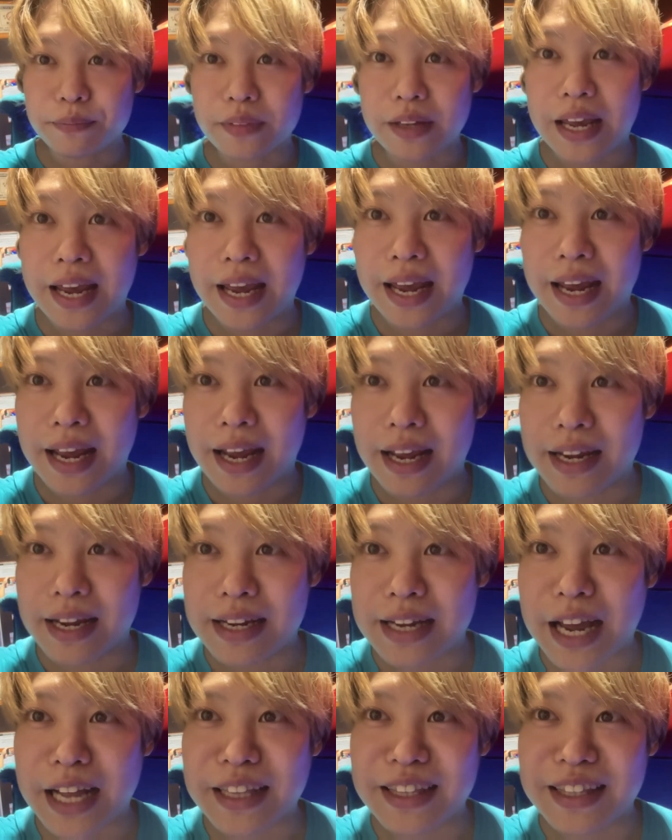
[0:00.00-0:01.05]
えー、
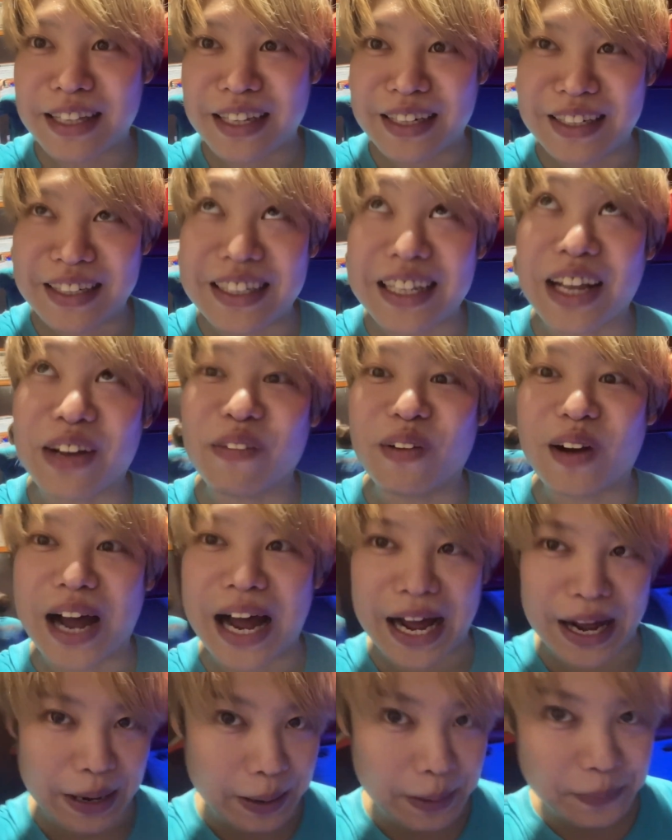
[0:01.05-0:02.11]
やってきたのが